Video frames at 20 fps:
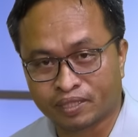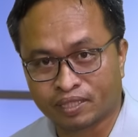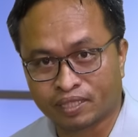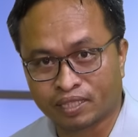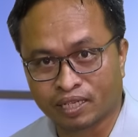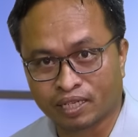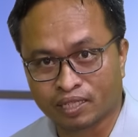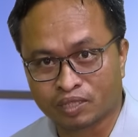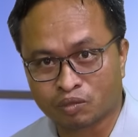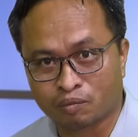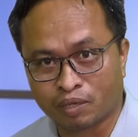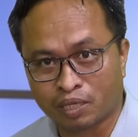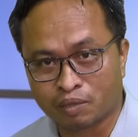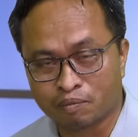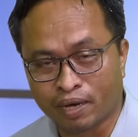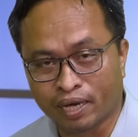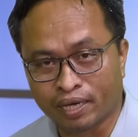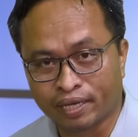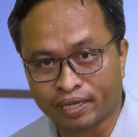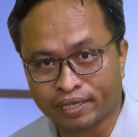
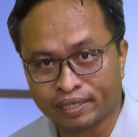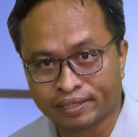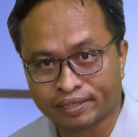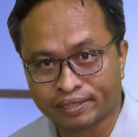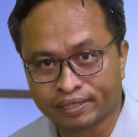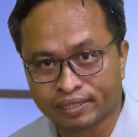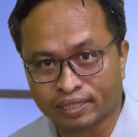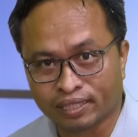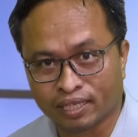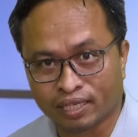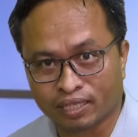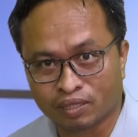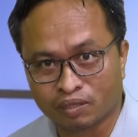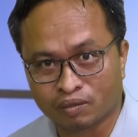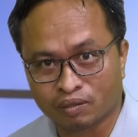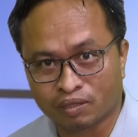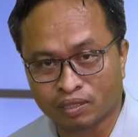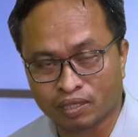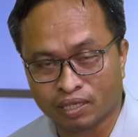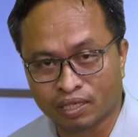taga-subaybay sa
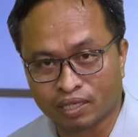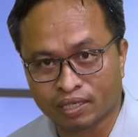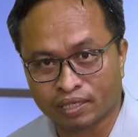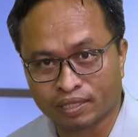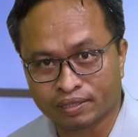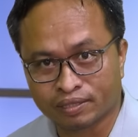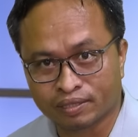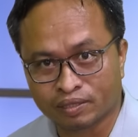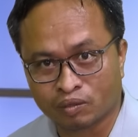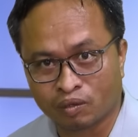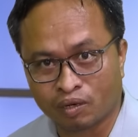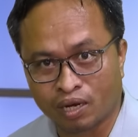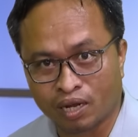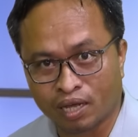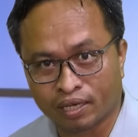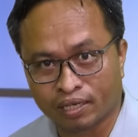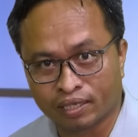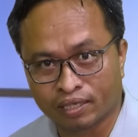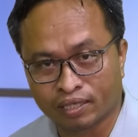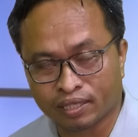aton uh, ah,
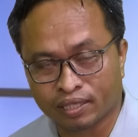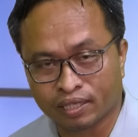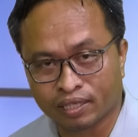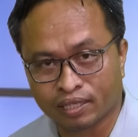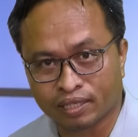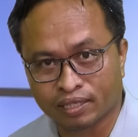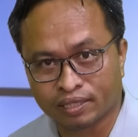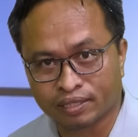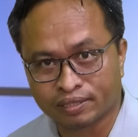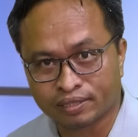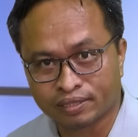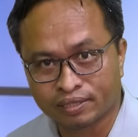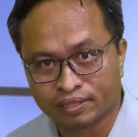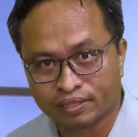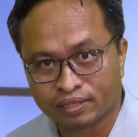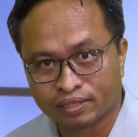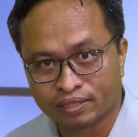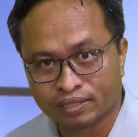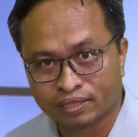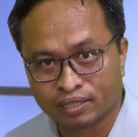online nga uh,
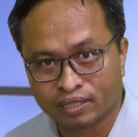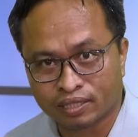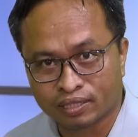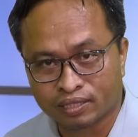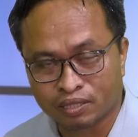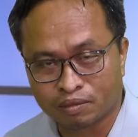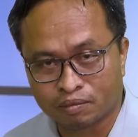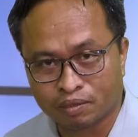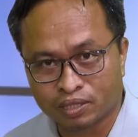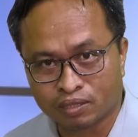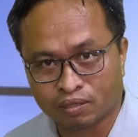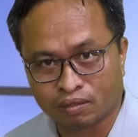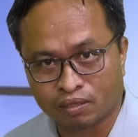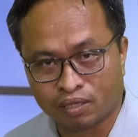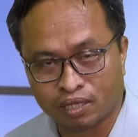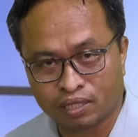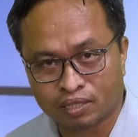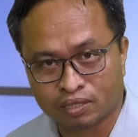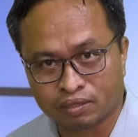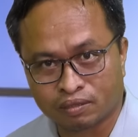Sabbath School
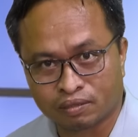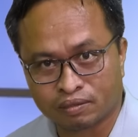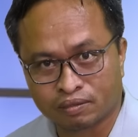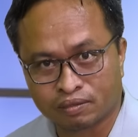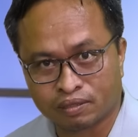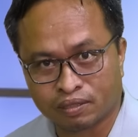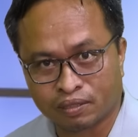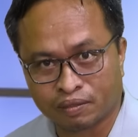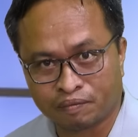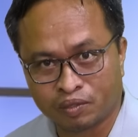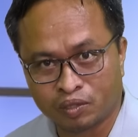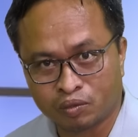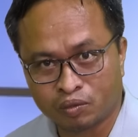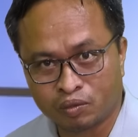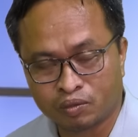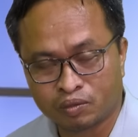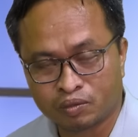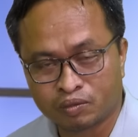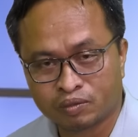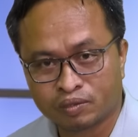Lesson Review
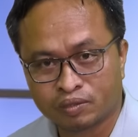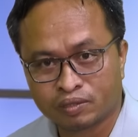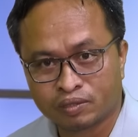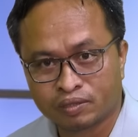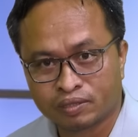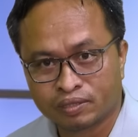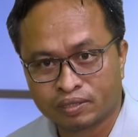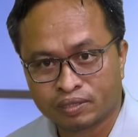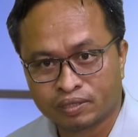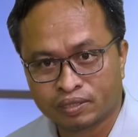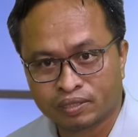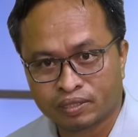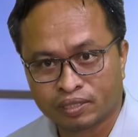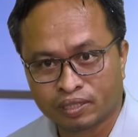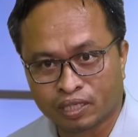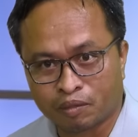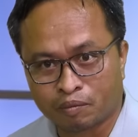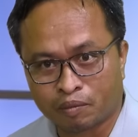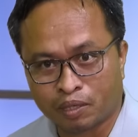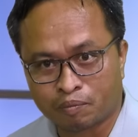
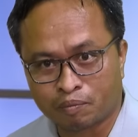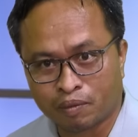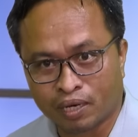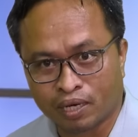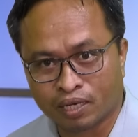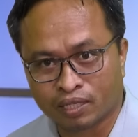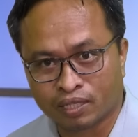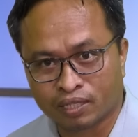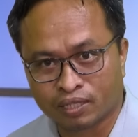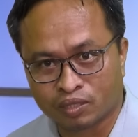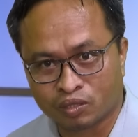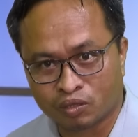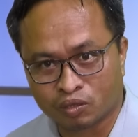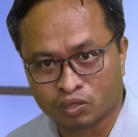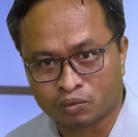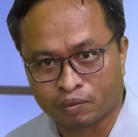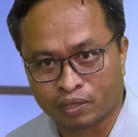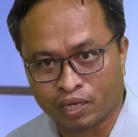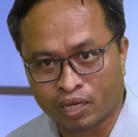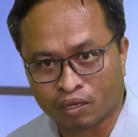Kabay pa ang
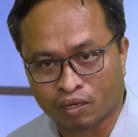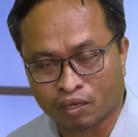Diyos ba tayo